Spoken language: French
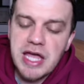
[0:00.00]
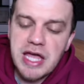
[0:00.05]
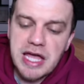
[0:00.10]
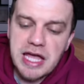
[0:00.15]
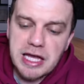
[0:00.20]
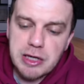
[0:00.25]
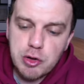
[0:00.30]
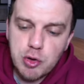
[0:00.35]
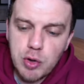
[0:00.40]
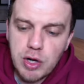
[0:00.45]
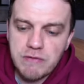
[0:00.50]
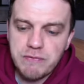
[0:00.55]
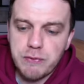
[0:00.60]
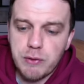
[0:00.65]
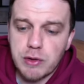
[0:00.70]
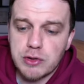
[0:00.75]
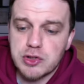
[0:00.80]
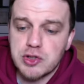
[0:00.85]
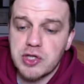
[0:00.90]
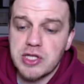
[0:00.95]
et que la
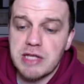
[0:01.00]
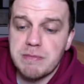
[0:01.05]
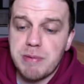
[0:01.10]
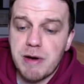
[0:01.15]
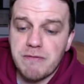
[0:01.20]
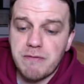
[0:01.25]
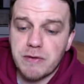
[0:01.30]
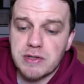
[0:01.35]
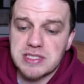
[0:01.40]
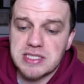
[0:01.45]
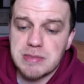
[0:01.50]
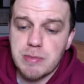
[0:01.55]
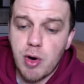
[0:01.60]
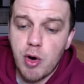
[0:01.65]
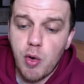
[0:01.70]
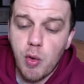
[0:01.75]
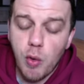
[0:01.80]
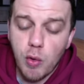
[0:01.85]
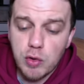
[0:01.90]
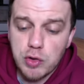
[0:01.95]
Fiorentina n'est pas
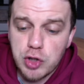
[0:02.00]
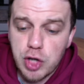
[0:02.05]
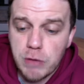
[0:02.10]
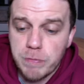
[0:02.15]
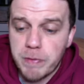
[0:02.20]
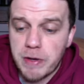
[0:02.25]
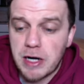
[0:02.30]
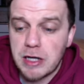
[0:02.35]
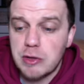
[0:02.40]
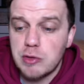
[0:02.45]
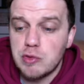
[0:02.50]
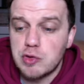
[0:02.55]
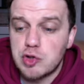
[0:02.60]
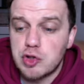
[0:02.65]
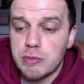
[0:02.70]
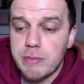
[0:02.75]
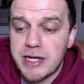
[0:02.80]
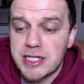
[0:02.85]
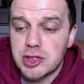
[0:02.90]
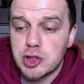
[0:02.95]
forcément au top. Alors il y a eu
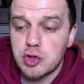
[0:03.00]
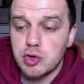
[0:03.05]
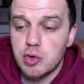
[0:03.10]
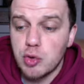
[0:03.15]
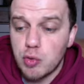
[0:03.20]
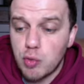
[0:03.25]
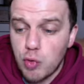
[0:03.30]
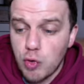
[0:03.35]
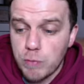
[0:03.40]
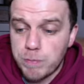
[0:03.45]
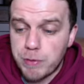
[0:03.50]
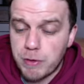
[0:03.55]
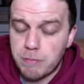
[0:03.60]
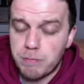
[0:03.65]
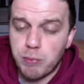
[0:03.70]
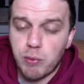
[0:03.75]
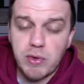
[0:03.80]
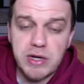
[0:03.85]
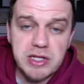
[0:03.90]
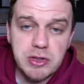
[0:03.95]
ce match de coupe
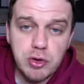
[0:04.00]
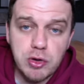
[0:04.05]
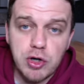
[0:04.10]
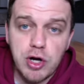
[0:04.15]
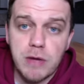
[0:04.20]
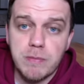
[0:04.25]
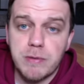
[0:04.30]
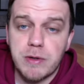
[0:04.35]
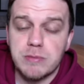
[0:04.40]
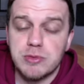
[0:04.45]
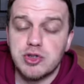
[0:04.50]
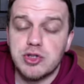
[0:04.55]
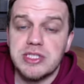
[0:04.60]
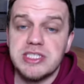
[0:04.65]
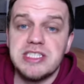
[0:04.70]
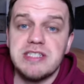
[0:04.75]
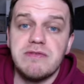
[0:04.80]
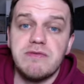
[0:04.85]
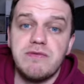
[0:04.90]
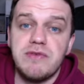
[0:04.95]
pour les deux clubs, comme je te l'ai
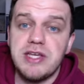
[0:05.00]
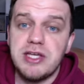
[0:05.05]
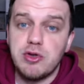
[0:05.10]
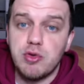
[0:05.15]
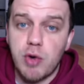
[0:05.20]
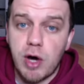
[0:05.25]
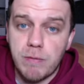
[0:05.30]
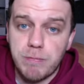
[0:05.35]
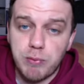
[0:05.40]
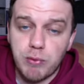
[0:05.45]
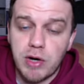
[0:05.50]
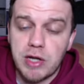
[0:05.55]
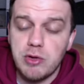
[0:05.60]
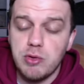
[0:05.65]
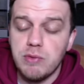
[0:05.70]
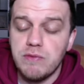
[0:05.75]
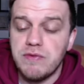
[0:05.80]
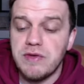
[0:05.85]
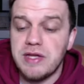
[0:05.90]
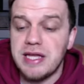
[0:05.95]
dit, victoire pour la
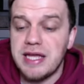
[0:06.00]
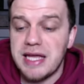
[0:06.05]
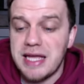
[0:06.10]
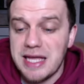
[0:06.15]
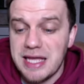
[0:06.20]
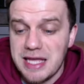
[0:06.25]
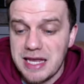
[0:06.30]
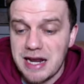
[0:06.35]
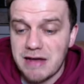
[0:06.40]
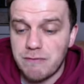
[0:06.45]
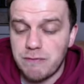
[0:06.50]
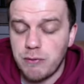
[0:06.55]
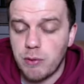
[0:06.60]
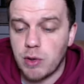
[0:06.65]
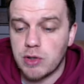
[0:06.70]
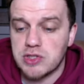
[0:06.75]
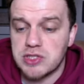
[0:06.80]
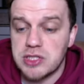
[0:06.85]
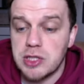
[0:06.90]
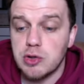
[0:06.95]
Juve et la
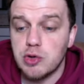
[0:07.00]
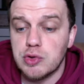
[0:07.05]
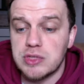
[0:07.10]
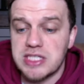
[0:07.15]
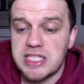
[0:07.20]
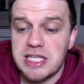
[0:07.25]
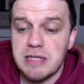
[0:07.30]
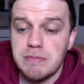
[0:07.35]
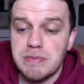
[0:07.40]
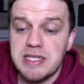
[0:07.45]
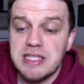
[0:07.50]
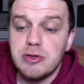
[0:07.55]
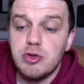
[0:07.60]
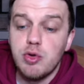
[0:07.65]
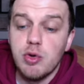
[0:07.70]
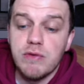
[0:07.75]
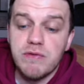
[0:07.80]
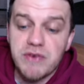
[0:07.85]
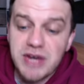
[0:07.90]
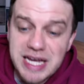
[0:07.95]
Fiorentina, deux équipes qui
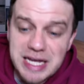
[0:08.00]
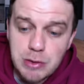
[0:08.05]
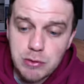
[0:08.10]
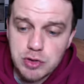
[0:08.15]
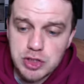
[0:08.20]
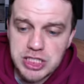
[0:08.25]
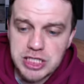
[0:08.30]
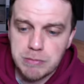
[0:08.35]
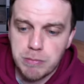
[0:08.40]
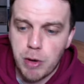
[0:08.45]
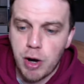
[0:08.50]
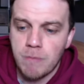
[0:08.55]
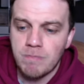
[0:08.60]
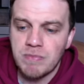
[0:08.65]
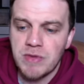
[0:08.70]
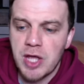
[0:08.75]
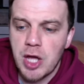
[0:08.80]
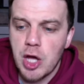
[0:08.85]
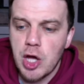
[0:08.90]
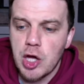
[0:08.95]
devraient logiquement
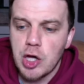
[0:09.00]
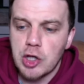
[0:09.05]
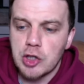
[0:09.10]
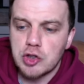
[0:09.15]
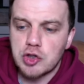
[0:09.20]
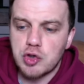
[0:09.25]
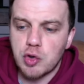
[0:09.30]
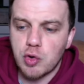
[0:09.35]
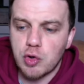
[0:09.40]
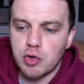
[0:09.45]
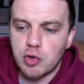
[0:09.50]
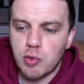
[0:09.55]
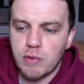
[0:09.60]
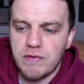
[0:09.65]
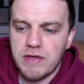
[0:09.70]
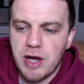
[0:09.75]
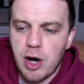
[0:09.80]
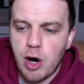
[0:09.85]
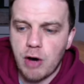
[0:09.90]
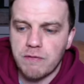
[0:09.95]
se
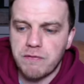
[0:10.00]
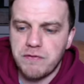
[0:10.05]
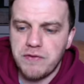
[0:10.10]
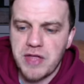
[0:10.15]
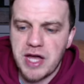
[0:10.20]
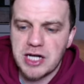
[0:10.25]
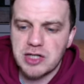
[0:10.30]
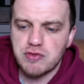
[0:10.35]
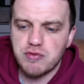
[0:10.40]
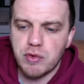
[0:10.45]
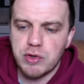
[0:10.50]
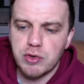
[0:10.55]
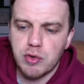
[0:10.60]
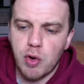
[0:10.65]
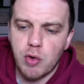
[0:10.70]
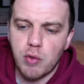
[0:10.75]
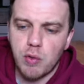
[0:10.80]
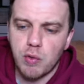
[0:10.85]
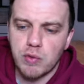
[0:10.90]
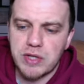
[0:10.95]
retrouver en finale. Je vois une
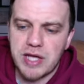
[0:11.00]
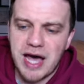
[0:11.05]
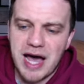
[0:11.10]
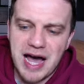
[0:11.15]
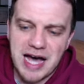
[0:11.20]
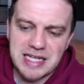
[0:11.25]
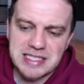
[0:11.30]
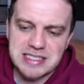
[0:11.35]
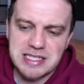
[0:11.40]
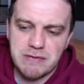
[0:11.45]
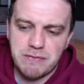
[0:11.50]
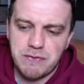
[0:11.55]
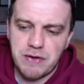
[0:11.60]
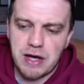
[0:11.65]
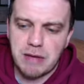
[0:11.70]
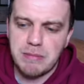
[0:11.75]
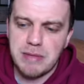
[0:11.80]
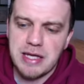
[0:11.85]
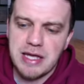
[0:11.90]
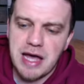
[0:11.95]
rencontre assez
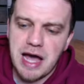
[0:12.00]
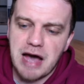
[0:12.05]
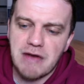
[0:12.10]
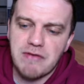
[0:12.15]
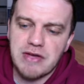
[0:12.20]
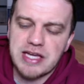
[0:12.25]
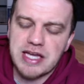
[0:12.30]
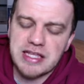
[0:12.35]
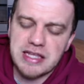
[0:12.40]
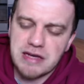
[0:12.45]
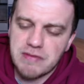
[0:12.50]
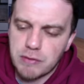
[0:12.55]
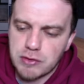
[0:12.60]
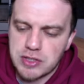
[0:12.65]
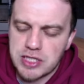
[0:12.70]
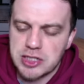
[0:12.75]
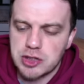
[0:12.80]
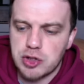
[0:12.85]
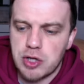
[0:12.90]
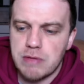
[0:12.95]
fermée avec un
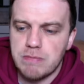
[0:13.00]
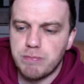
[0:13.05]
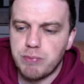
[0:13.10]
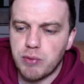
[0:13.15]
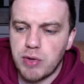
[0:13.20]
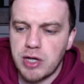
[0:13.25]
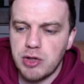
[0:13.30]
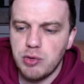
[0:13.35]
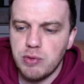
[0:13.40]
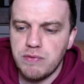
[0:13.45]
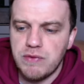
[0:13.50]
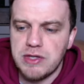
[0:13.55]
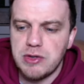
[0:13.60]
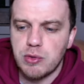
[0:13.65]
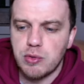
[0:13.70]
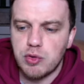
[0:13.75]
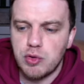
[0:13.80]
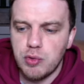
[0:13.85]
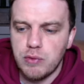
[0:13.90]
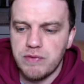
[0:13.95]
avantage quand même pour la Juve,
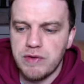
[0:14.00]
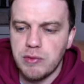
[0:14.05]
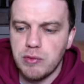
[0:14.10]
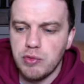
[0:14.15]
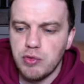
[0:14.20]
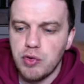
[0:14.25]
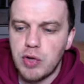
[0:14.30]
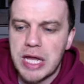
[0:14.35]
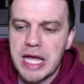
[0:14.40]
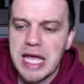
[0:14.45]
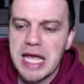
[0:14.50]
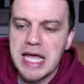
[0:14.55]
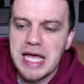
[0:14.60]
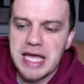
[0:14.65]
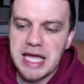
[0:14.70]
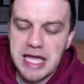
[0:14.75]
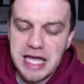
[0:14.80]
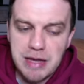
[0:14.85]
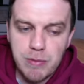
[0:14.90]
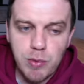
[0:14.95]
donc Juve ou nul
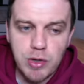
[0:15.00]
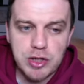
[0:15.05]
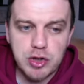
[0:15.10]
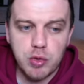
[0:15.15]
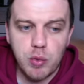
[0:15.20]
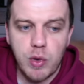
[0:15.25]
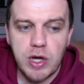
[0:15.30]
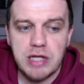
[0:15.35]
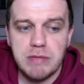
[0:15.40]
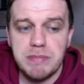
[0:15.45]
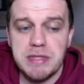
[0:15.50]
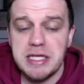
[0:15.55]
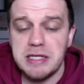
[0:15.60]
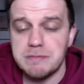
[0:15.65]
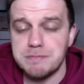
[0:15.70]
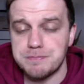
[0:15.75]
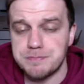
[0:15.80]
et moins de 3,5